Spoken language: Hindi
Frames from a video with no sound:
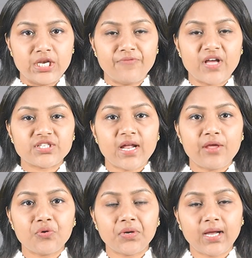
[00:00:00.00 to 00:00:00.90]
निर्वाचन
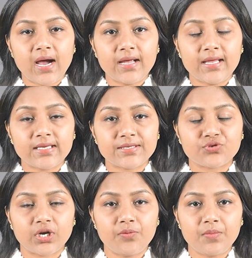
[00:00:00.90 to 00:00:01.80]
आयोग ने कहा है कि इस
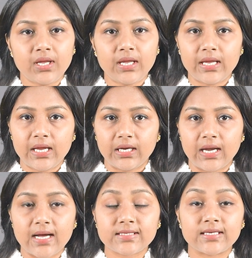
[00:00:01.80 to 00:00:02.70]
चरण में एक
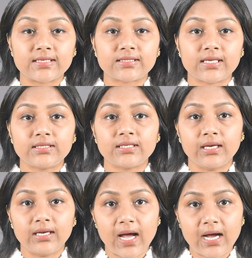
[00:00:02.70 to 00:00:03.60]
लाख सड़सठ
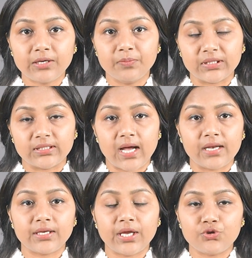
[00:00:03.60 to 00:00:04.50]
लाख
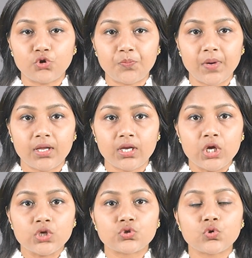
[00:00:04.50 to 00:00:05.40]
मतदान केंद्रों पर
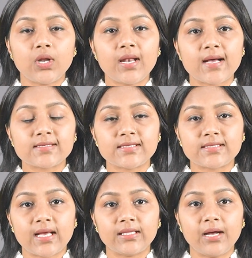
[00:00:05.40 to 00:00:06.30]
16 लाख से
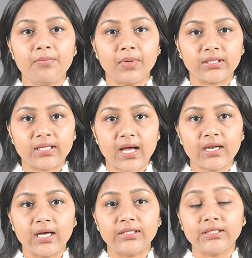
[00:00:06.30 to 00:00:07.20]
ज्यादा
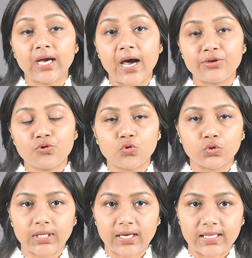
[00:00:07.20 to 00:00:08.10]
मतदान अधिकारियों
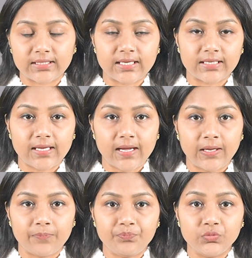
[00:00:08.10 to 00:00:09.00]
को तैनात किया गया
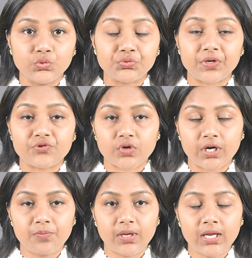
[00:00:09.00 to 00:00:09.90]
है दूसरे
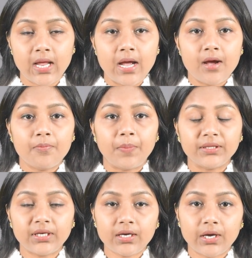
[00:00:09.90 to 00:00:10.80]
चरण में
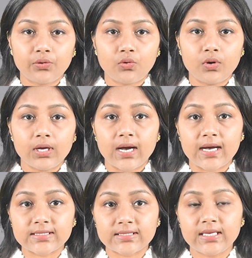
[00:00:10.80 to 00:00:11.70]
15 करोड़
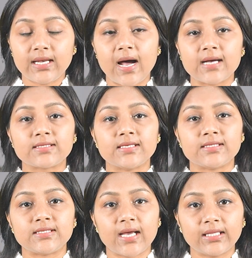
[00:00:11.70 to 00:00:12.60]
80 लाख से
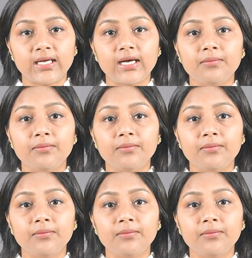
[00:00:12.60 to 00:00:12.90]
ज्यादा